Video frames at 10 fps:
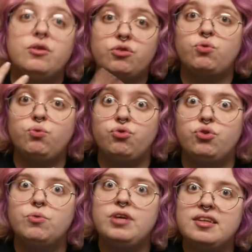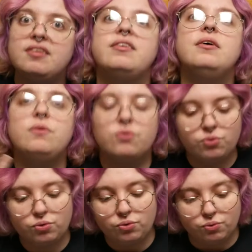ce sont justement les dessins
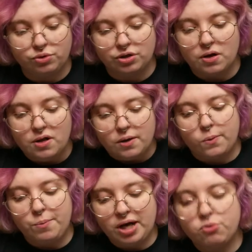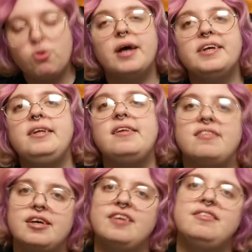de donc Roberto Aguirre
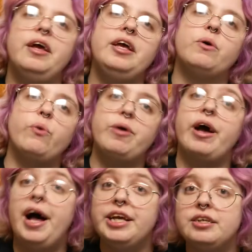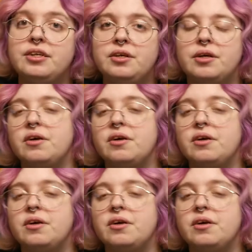Sacasa et Robert Hack,